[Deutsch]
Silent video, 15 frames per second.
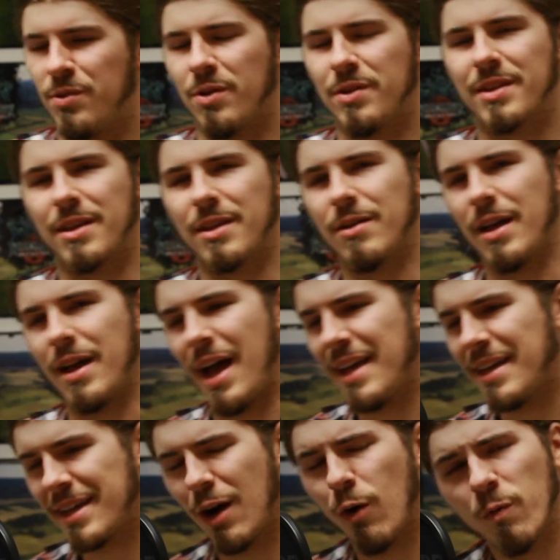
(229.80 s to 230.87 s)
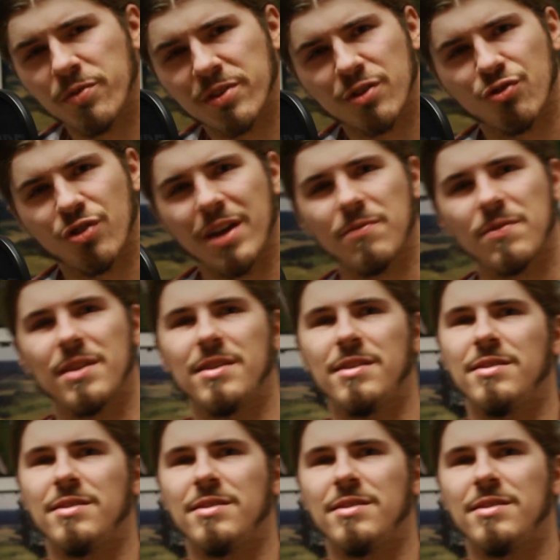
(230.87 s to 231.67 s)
besondere Einkaufsgeschäfte,